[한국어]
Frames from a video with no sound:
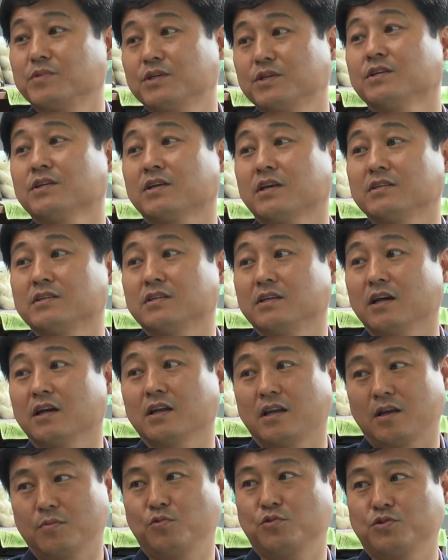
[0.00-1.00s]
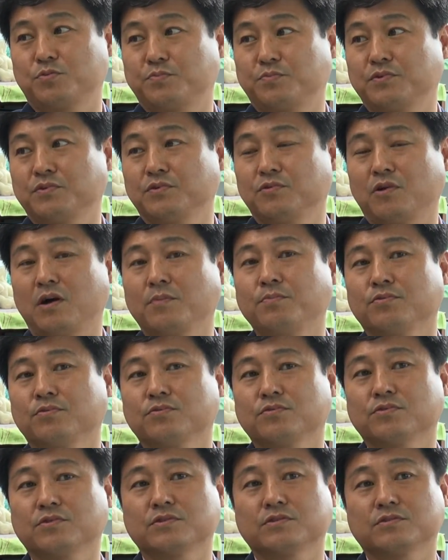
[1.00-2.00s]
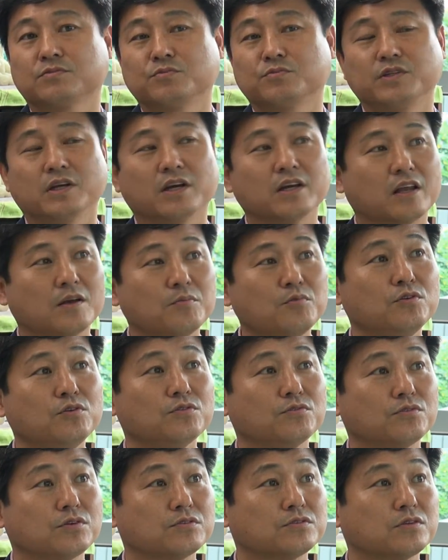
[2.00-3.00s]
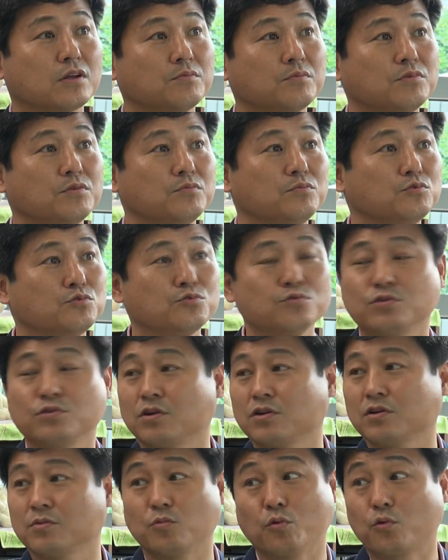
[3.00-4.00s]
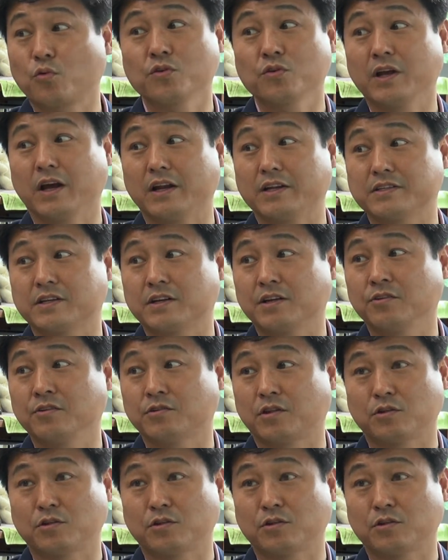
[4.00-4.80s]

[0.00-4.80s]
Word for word: 그렇게 이제 이야기를 해보고 싶은 거, 앞으로도 그래서 좀 이야기를 해보려고 그래요. 사람들이 민주주의라는 게 모르는 게 아니잖아요.